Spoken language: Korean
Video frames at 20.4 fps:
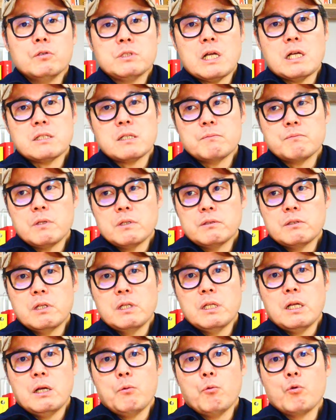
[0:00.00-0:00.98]

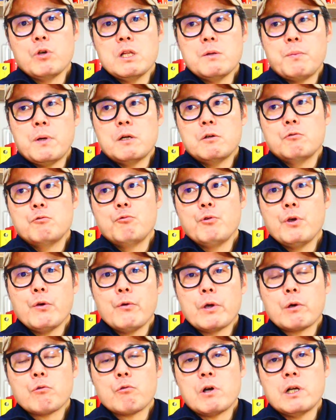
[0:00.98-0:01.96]
사산받더냐 5.18을 왜
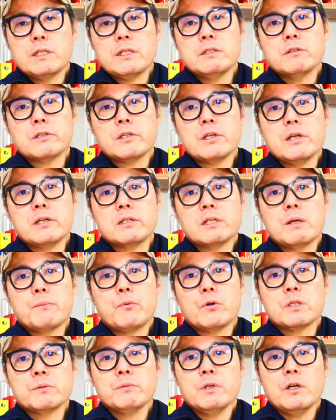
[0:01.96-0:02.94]
왜곡하냐 이렇게 얘기를
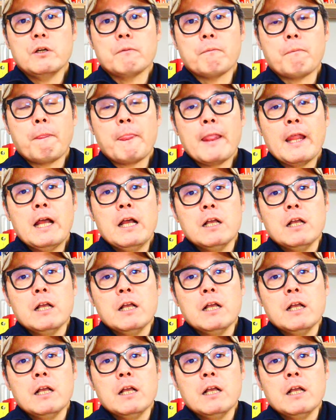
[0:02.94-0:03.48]
해버리면